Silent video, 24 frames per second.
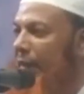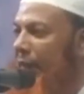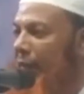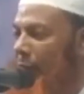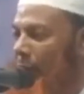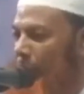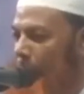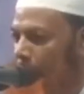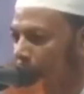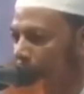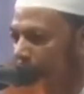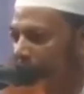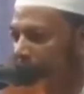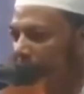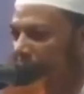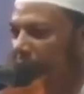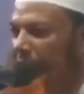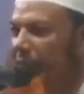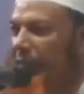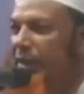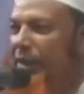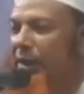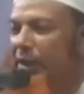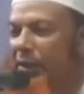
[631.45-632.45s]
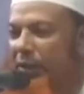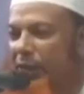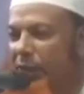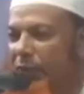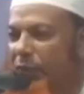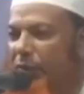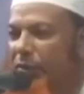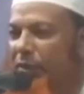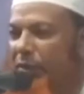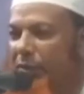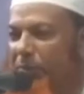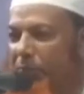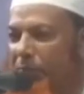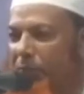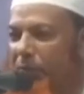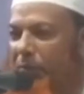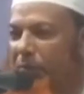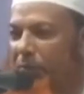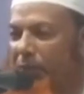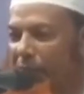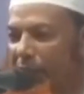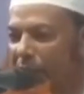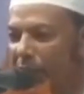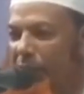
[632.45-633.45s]
এর উপরে দিক
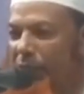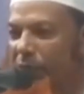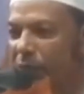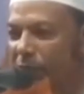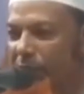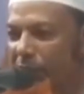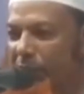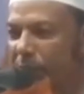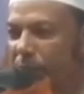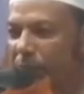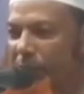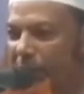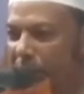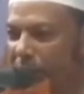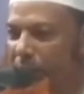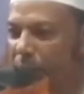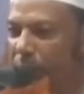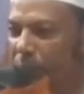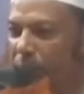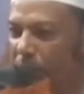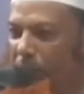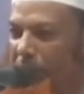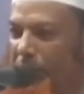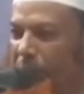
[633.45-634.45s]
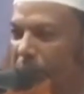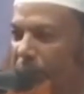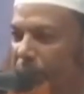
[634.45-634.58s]
নির্দেশনামূলক আলোচনা পেশ করব